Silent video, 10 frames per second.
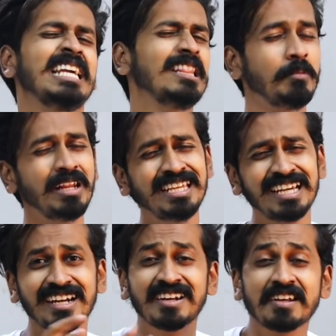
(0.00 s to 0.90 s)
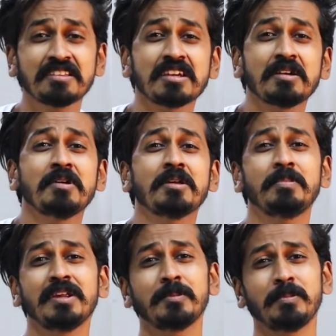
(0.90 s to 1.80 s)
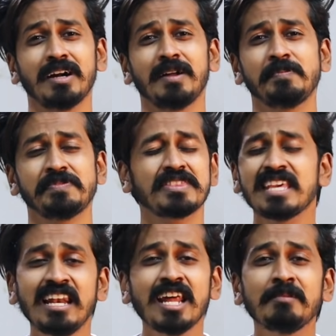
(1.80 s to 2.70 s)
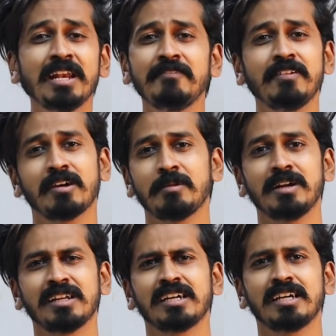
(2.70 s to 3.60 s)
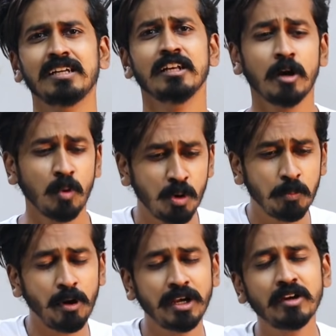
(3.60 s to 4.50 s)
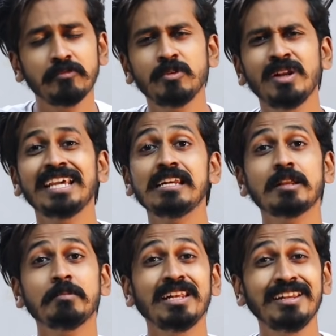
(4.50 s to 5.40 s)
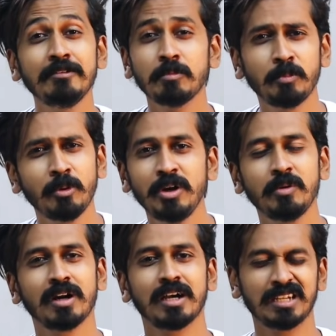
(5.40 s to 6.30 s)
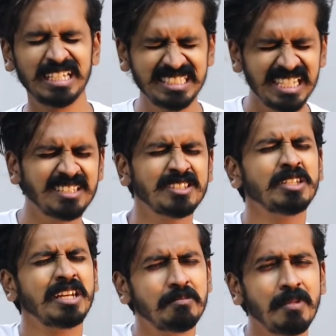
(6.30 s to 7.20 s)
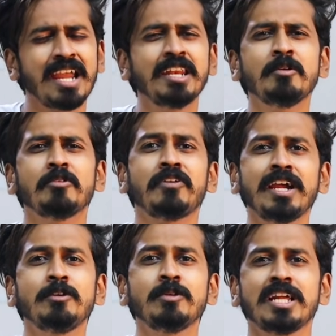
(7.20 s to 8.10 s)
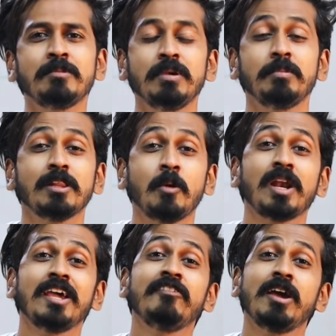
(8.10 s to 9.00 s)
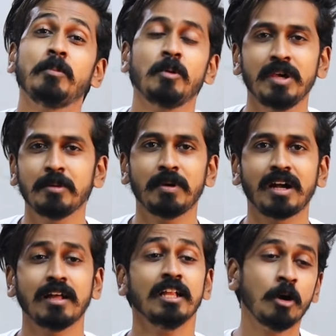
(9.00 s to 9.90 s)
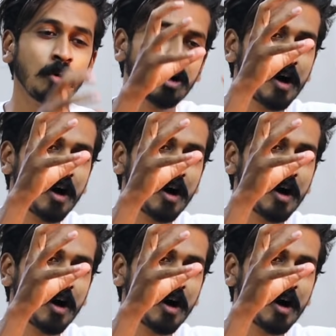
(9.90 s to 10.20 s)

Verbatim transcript: இந்த மாதிரி எக்கச்சக்கமான பேர் இருப்பாங்க எல்லாருமே லைஃப்பில் வரமாட்டாங்க ஒரு பாயிண்ட் ஆஃப் வியூவில் எல்லாருமே லீவ் போயிடுவாங்க ஜஸ்ட் ரிமைனிங் ஒரு ஃபைவ் டு டென் பீப்புள் தான் உங்கள் லைஃப்பில் எப்போவுமே இருப்பாங்க உங்கள்